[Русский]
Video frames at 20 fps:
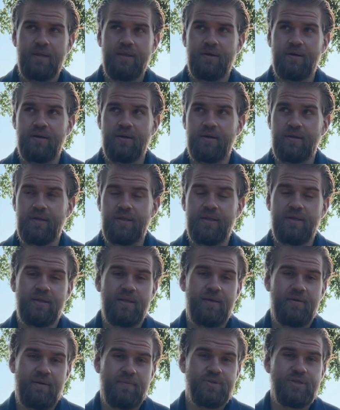А, и
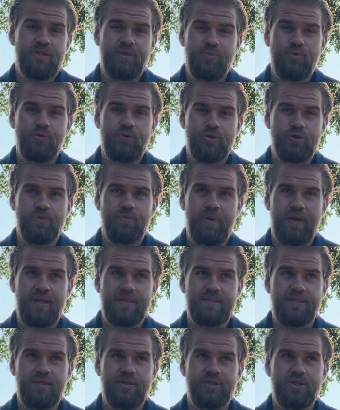для, вообще это будет очень
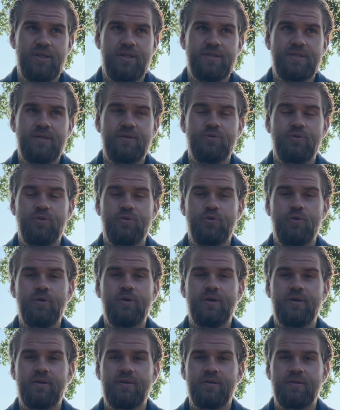полезно даже для тех, кто
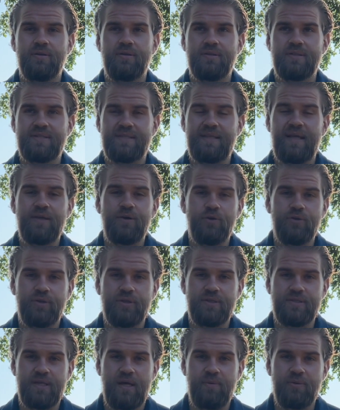только сдает
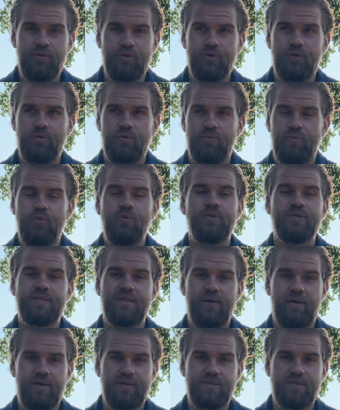экзамен, только вот будет
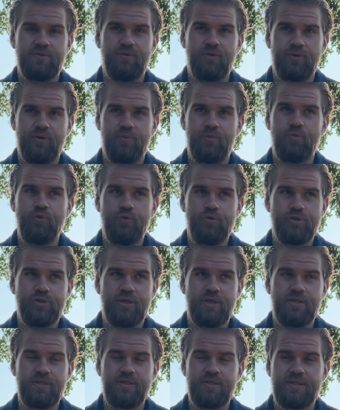сдавать его. Это
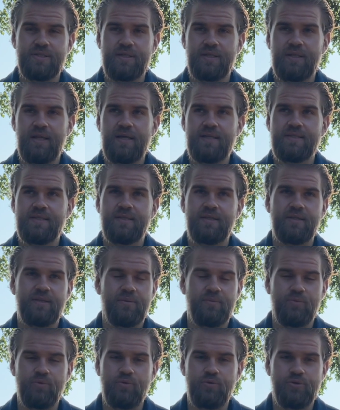будущие одиннадцатиклассники,
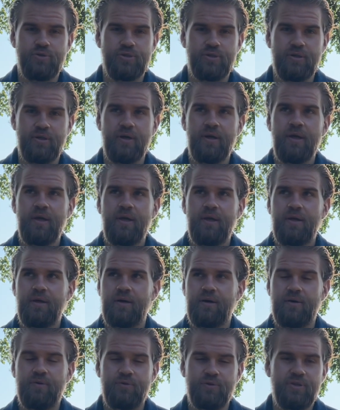там будущие,
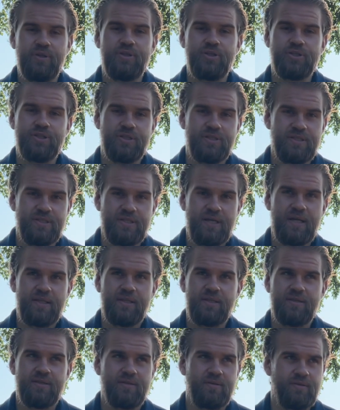а, вот нынешний
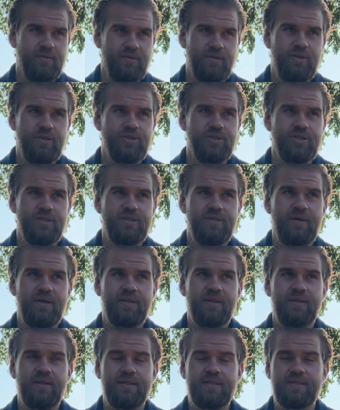десятый, нынешний
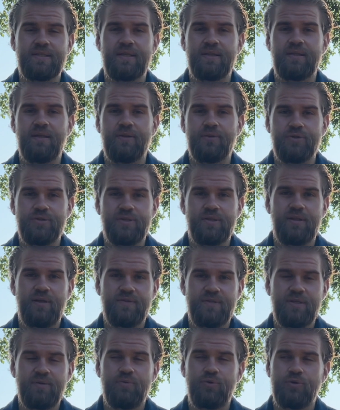девятый класс и так далее. То есть это для
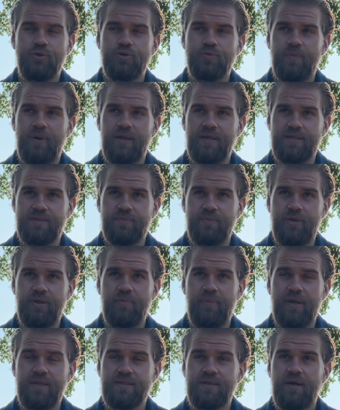всех будет очень полезно
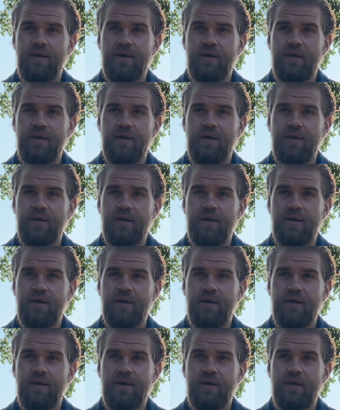понимать.